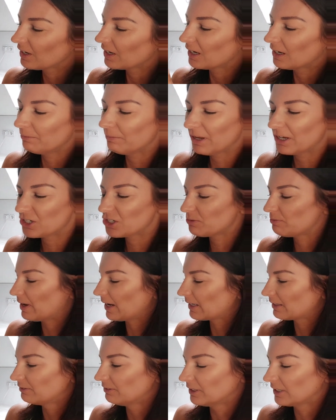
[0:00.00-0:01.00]
Ähm, er
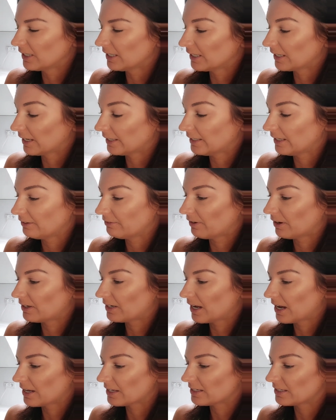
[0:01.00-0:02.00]
schmeckt wirklich richtig
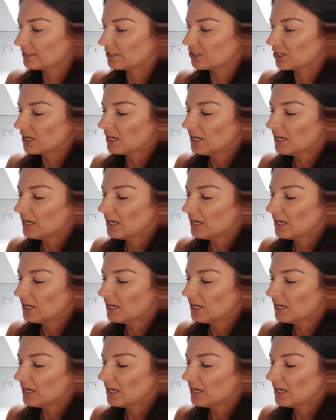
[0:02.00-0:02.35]
fantastisch.